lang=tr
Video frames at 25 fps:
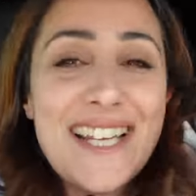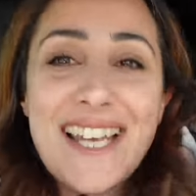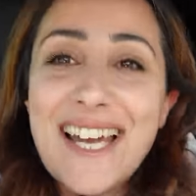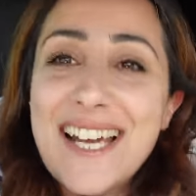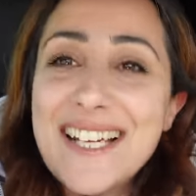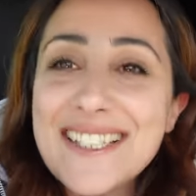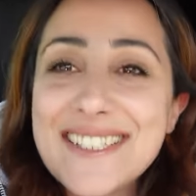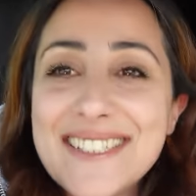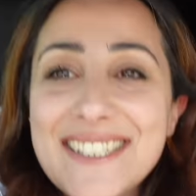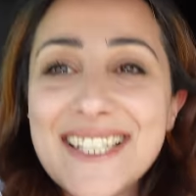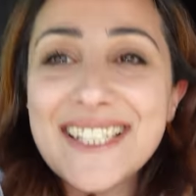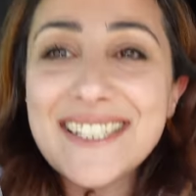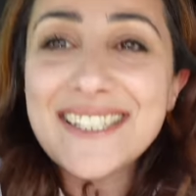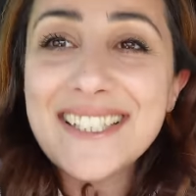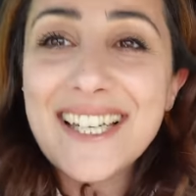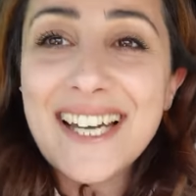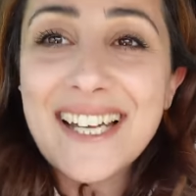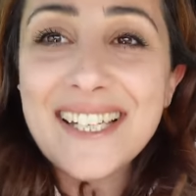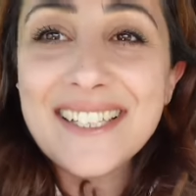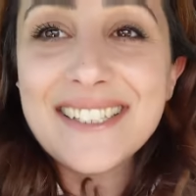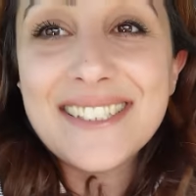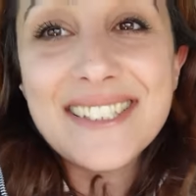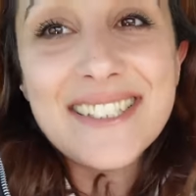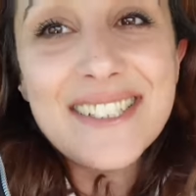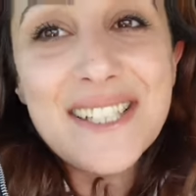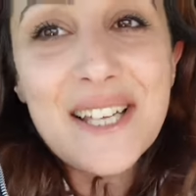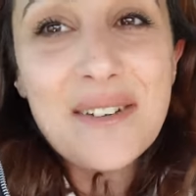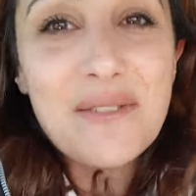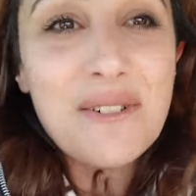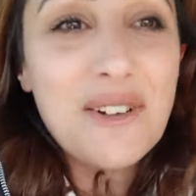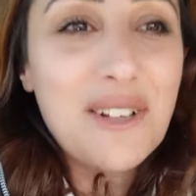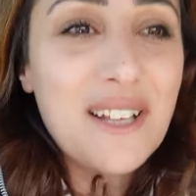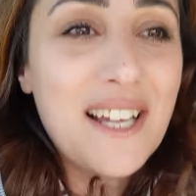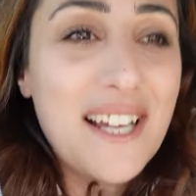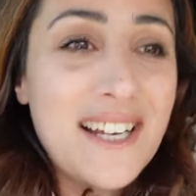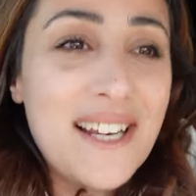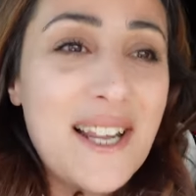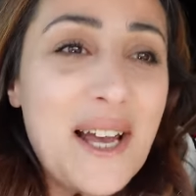gerçekten
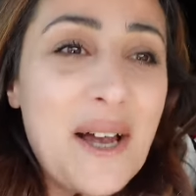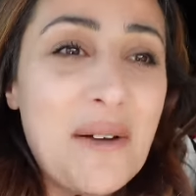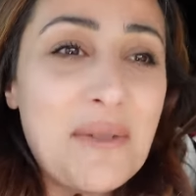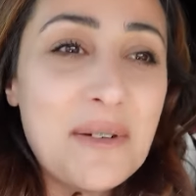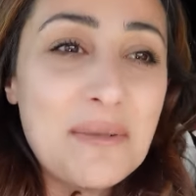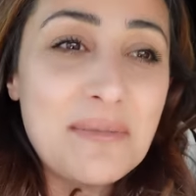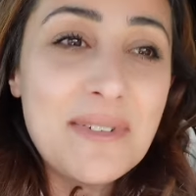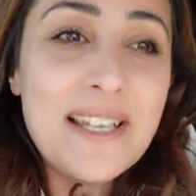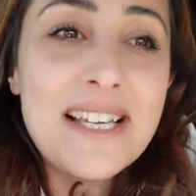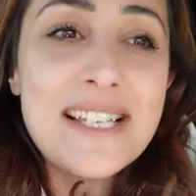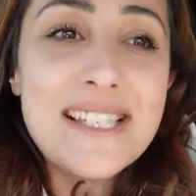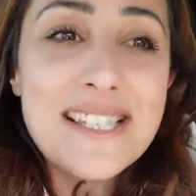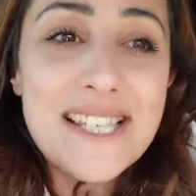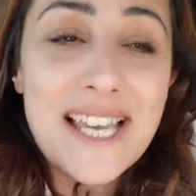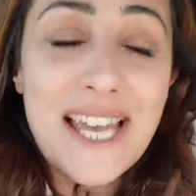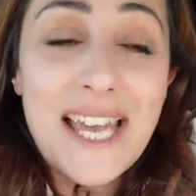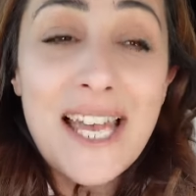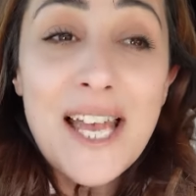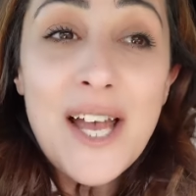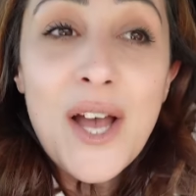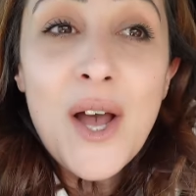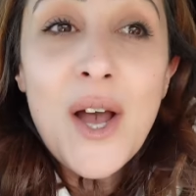dinlemiyorlar ne yapayım neyse.